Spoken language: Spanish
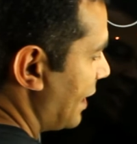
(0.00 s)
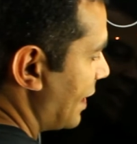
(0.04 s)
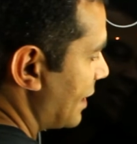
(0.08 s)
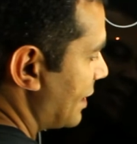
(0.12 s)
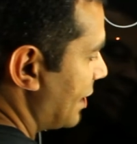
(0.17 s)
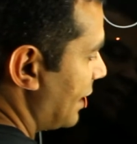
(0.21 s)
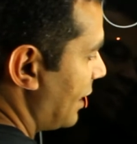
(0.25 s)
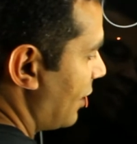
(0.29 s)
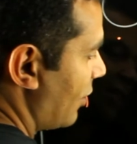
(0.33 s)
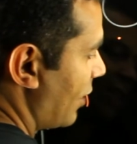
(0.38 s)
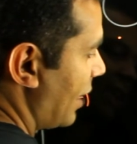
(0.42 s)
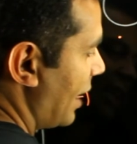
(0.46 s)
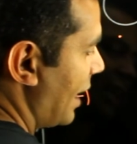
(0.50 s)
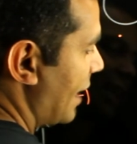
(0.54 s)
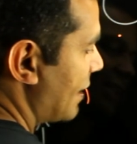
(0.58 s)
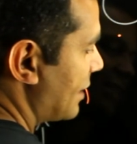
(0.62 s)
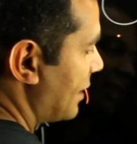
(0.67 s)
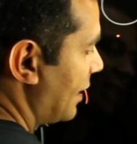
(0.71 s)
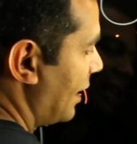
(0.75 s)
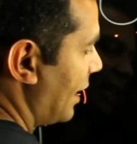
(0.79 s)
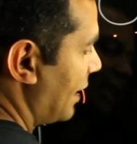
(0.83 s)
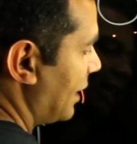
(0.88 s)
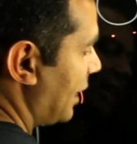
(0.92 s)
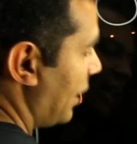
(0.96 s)
ya sería un
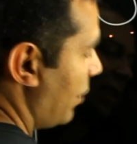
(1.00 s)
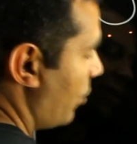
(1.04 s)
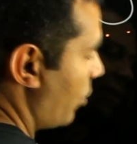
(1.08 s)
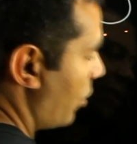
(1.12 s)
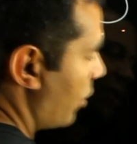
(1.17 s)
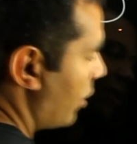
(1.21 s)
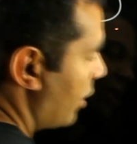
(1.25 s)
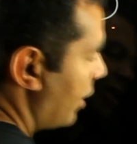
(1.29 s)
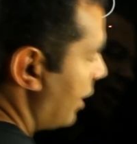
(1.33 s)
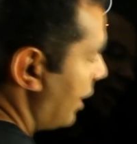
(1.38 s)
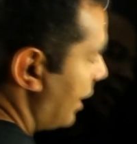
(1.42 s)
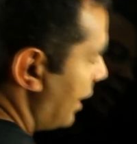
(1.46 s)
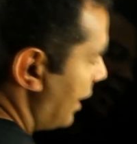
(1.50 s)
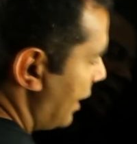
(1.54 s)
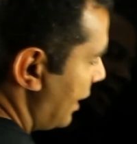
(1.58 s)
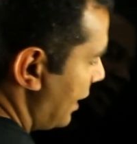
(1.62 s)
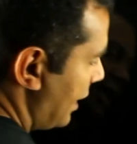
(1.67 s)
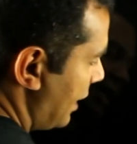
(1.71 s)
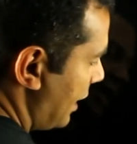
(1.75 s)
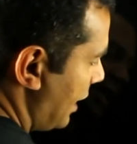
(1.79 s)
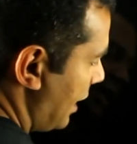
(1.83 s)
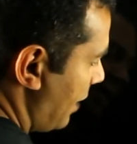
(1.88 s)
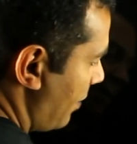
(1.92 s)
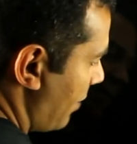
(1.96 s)
enlace dativo,
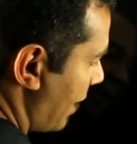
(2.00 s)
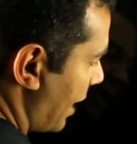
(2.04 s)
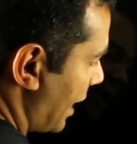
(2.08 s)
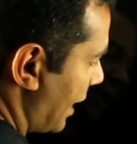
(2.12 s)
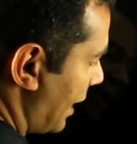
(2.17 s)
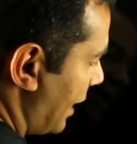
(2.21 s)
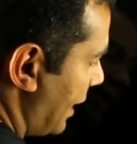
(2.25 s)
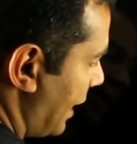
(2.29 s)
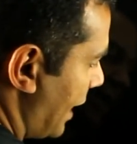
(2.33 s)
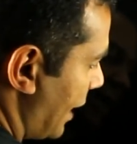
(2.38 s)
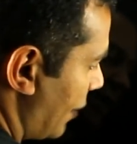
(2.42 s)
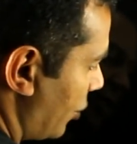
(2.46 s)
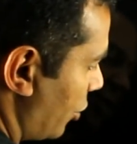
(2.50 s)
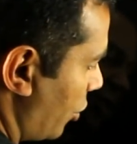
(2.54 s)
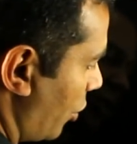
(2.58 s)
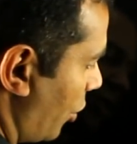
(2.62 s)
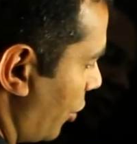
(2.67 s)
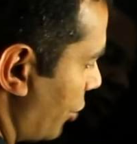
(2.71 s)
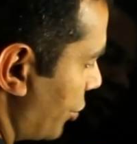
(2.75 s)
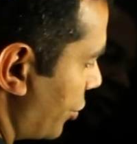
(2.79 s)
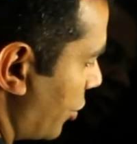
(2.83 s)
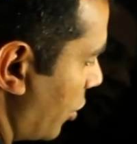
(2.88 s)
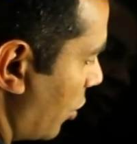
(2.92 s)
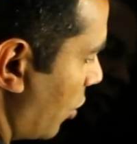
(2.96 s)
y me quedaría
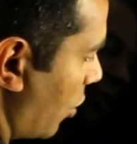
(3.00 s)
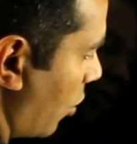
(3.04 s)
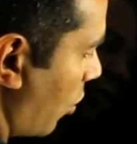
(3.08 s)
2,